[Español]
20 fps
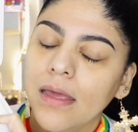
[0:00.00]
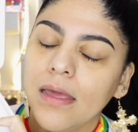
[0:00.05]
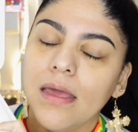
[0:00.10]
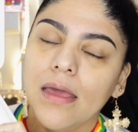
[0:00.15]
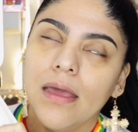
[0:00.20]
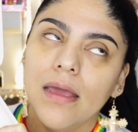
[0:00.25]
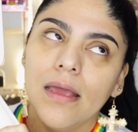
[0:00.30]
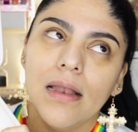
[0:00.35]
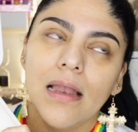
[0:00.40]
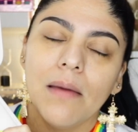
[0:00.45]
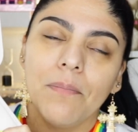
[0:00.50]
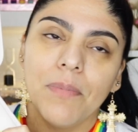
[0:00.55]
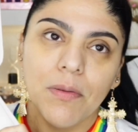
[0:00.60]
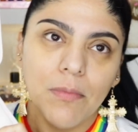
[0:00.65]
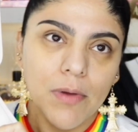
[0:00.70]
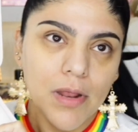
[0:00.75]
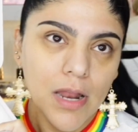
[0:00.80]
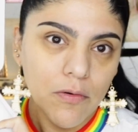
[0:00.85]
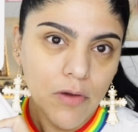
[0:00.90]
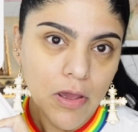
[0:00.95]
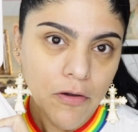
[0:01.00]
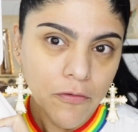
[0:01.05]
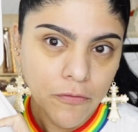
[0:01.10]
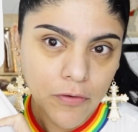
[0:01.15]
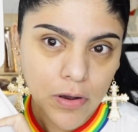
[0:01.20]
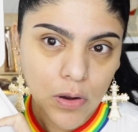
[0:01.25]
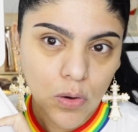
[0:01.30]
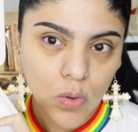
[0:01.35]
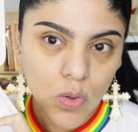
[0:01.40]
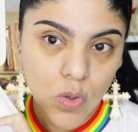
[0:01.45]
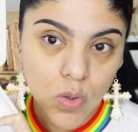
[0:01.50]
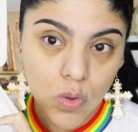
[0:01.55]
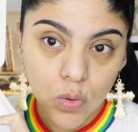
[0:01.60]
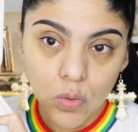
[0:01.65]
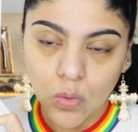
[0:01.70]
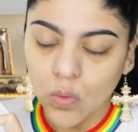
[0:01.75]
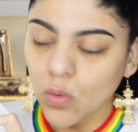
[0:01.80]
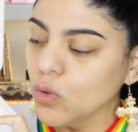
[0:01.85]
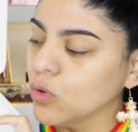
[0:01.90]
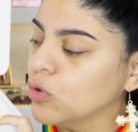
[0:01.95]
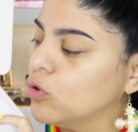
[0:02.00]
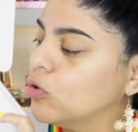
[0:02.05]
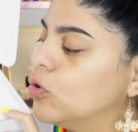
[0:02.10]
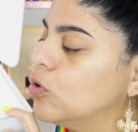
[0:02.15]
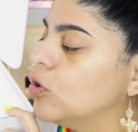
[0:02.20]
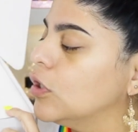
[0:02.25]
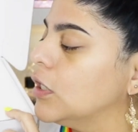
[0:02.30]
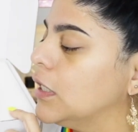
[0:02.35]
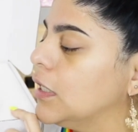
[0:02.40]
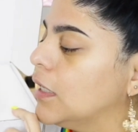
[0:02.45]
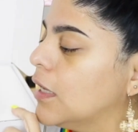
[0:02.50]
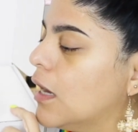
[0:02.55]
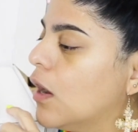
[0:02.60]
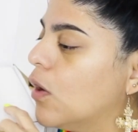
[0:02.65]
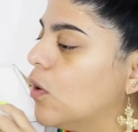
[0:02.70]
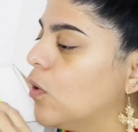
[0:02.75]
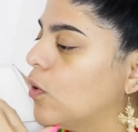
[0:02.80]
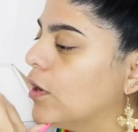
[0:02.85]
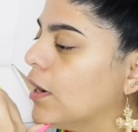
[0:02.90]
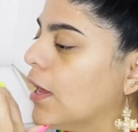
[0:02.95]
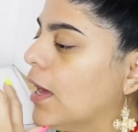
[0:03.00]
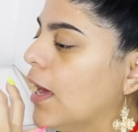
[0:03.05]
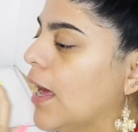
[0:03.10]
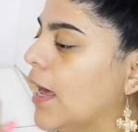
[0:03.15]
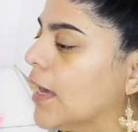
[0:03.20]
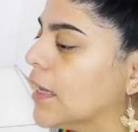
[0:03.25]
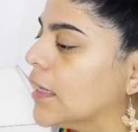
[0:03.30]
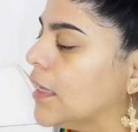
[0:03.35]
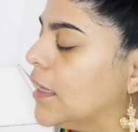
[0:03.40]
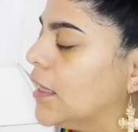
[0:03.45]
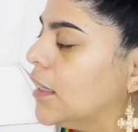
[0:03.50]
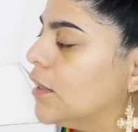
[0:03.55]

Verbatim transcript: Eh, la primera vez fue con Subculture y ahora aquí.